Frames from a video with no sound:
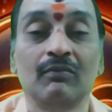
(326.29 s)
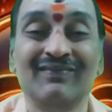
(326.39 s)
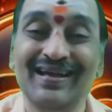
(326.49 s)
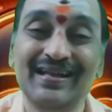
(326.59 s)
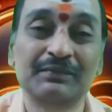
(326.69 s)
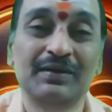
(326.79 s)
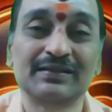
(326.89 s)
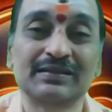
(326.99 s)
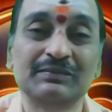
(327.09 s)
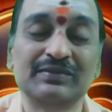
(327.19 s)
வேலை
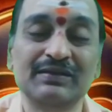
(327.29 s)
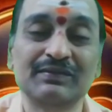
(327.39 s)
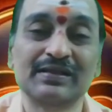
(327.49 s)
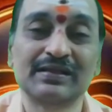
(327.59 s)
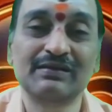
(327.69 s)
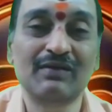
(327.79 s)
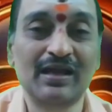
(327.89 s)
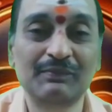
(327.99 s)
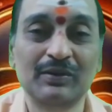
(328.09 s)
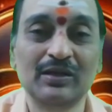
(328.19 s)
மாற்றம் செய்வதற்கு
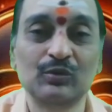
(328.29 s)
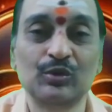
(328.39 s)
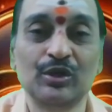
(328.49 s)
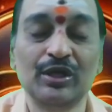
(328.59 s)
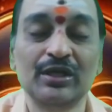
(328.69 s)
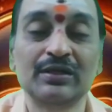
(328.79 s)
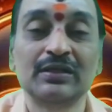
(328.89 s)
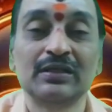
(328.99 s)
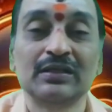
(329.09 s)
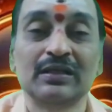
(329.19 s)
வாய்ப்புகள் உண்டு
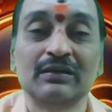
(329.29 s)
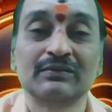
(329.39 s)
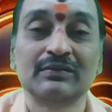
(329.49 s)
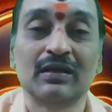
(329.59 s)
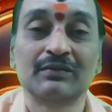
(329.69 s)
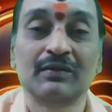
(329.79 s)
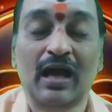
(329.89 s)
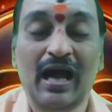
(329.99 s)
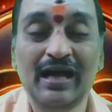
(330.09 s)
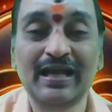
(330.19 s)

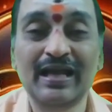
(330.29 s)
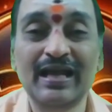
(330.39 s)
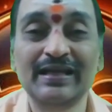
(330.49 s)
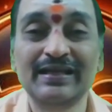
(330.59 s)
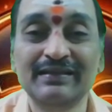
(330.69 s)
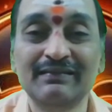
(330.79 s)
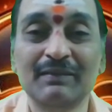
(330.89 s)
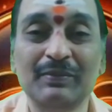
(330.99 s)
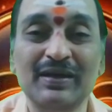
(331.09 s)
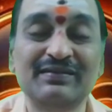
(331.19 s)
ஆக இந்த
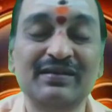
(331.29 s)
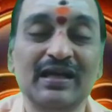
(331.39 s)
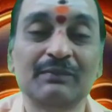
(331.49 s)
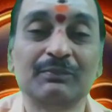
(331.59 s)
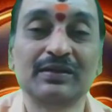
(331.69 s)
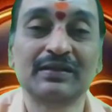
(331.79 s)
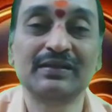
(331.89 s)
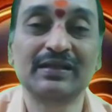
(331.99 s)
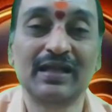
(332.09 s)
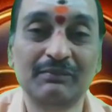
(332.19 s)

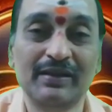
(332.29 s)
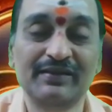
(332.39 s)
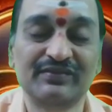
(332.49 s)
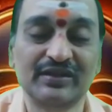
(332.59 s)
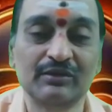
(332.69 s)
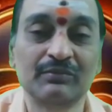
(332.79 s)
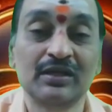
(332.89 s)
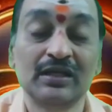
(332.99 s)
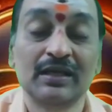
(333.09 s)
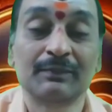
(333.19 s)
பயிற்சியாகப்பட்டது நன்மையை செய்யும்
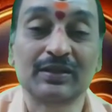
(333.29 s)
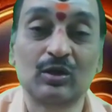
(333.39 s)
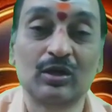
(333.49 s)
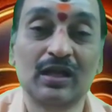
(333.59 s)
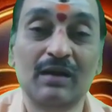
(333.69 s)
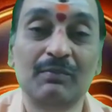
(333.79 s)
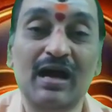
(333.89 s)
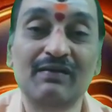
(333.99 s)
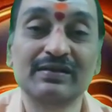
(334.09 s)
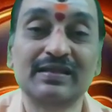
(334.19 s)
பதினொன்றாம்
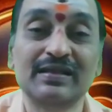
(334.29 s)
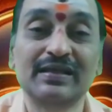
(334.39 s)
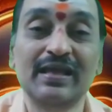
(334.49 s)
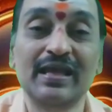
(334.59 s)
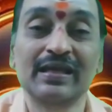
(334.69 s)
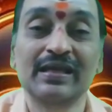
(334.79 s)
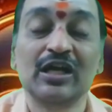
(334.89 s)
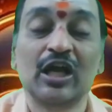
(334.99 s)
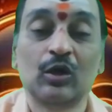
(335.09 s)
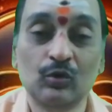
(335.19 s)
பாவத்திற்கு
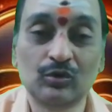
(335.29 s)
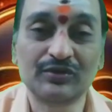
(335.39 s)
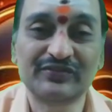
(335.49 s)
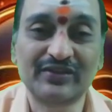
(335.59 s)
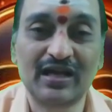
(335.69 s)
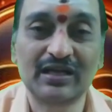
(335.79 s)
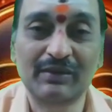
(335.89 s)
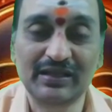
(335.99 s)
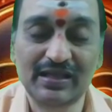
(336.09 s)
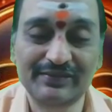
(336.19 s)

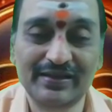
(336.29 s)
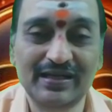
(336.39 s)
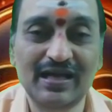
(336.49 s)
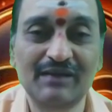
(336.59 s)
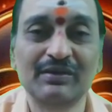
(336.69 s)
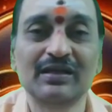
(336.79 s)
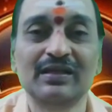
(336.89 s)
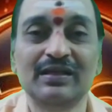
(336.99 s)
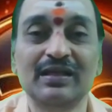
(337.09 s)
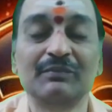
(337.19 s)
கூட்டுஸ்தானம் அதாவது ஏழாம்
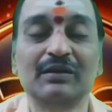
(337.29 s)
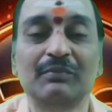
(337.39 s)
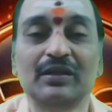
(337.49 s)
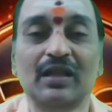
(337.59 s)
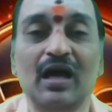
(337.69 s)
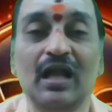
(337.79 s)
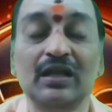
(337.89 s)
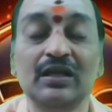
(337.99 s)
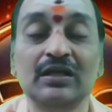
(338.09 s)
இல்லம் என்பதால்